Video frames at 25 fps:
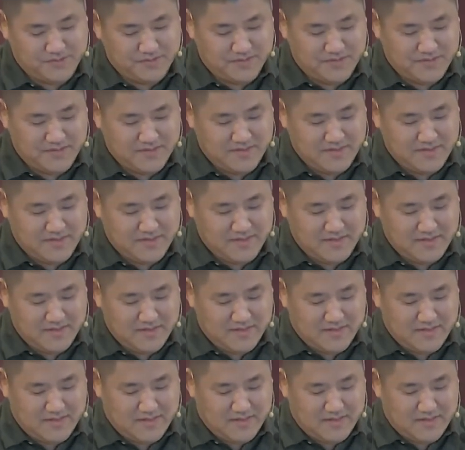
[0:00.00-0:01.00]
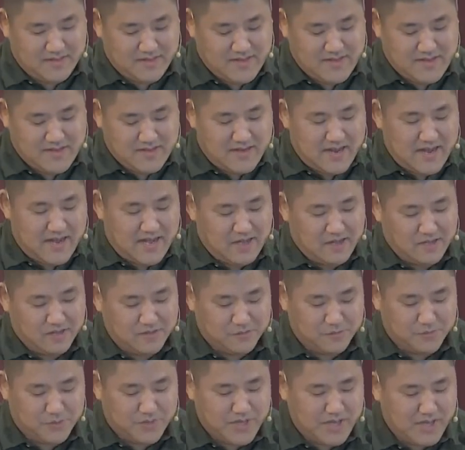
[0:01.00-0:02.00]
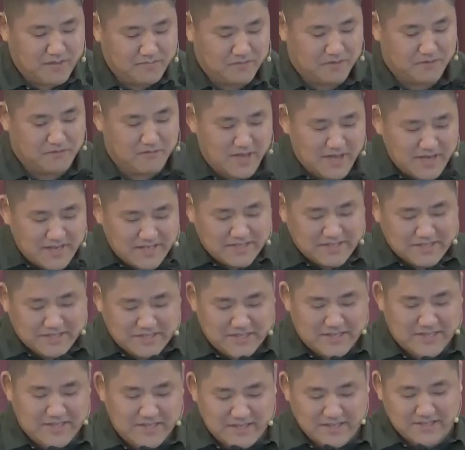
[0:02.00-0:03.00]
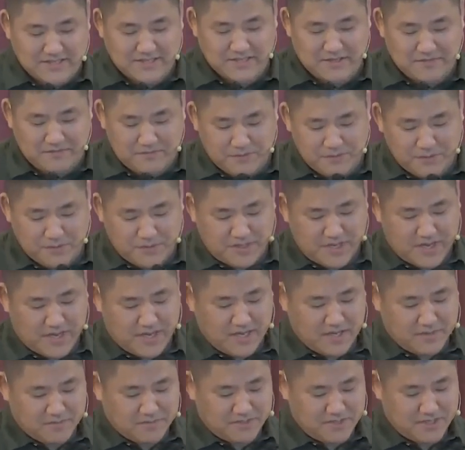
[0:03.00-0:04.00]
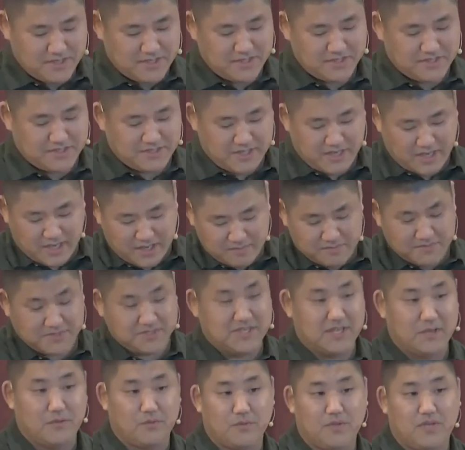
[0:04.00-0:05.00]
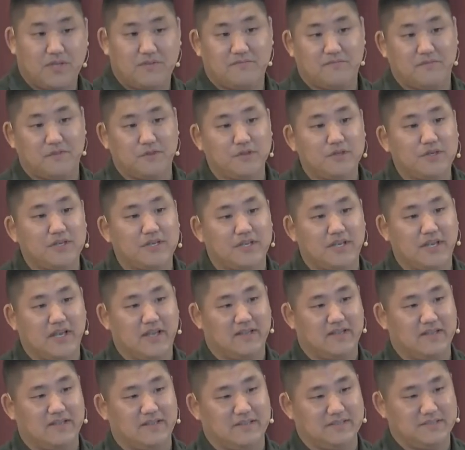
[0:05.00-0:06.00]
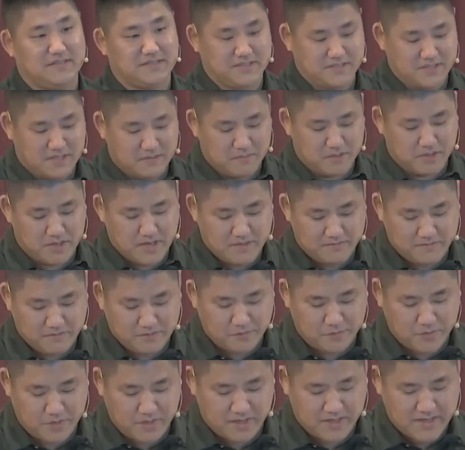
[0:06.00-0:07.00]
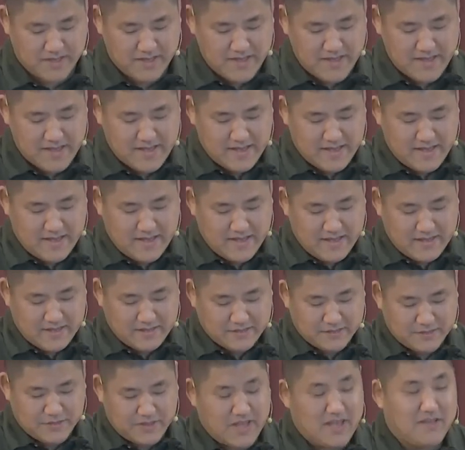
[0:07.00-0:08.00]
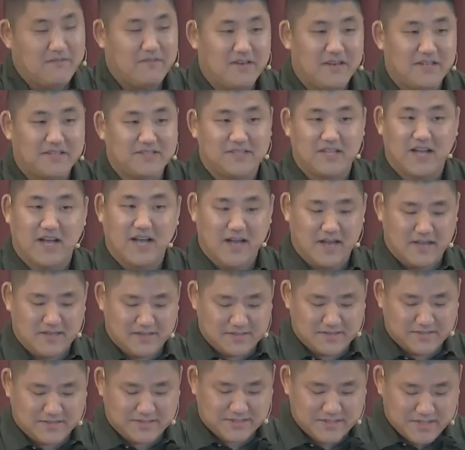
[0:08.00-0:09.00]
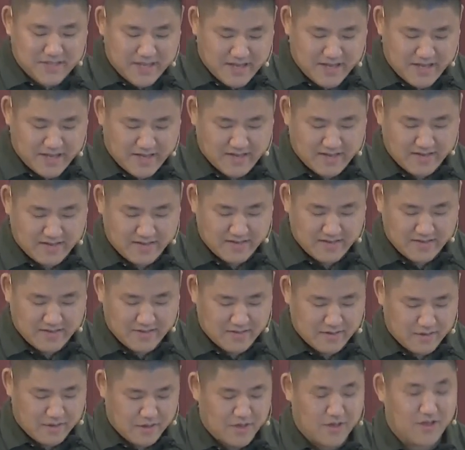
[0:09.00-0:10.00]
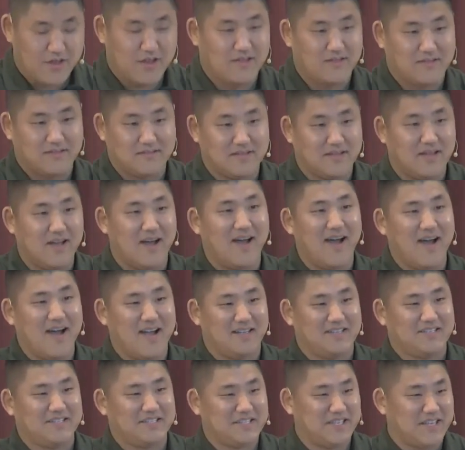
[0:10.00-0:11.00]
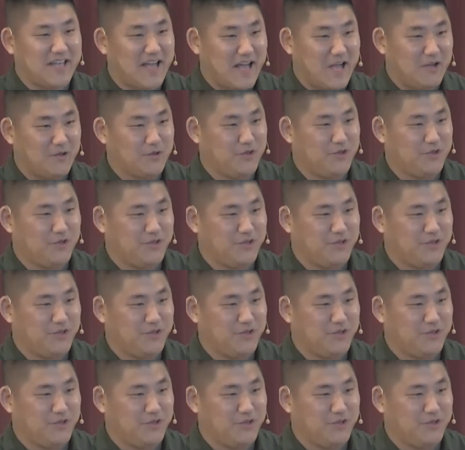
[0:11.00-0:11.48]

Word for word: 매우 대담한 주장입니다. 하나님, 저는 신실합니다. 라고 다윗이 말하고 있습니다. 그런데 우리가 이미 시편에서 몇 번 본 것처럼